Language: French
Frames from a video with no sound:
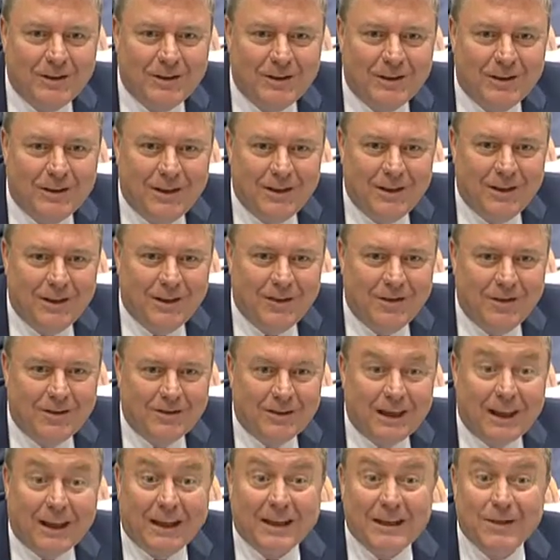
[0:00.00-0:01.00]
des, euh,
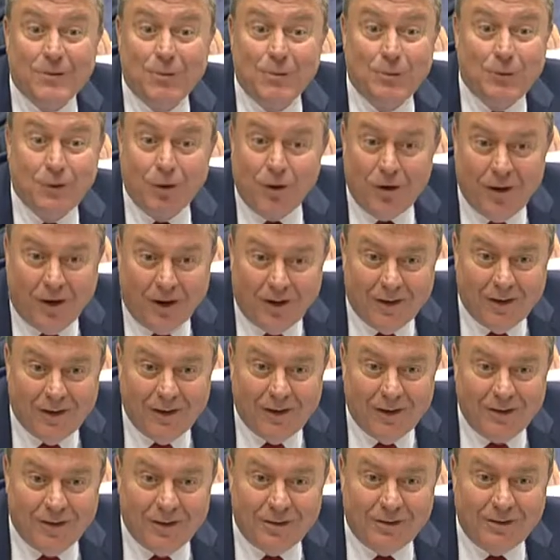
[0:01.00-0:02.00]
agriculteurs
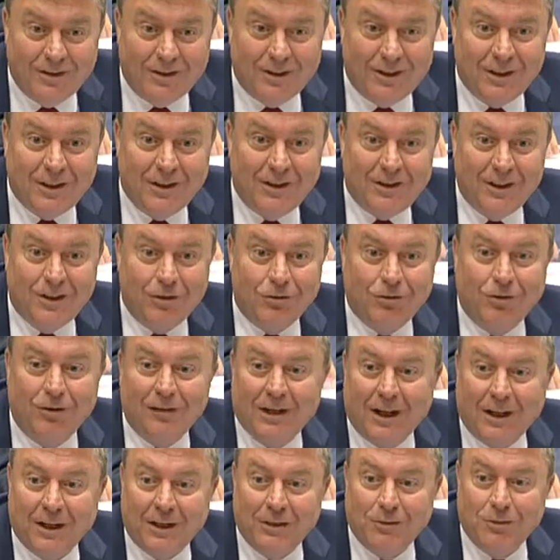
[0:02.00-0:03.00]
qui étaient
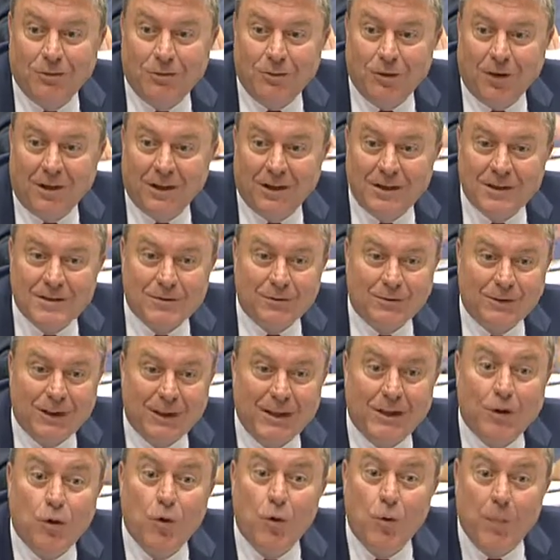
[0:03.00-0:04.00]
jeunes agriculteurs et qui sont
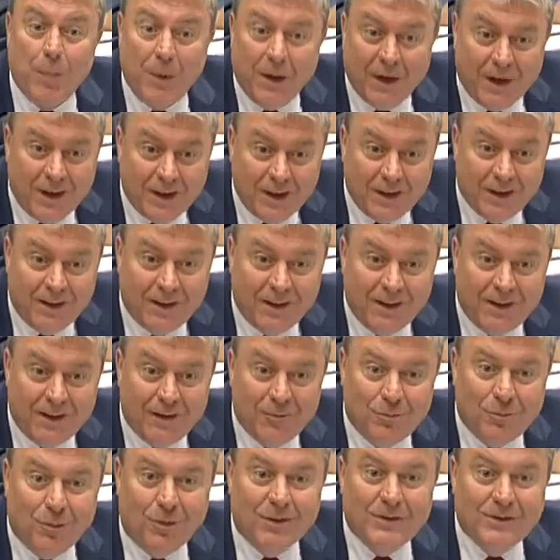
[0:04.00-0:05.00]
allés coopérer
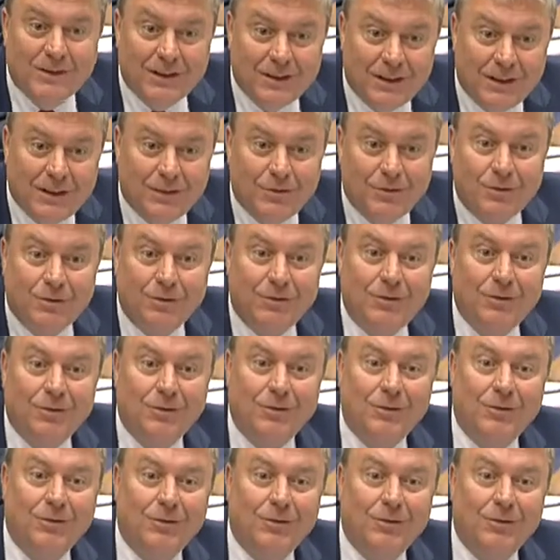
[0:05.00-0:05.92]
pour essayer de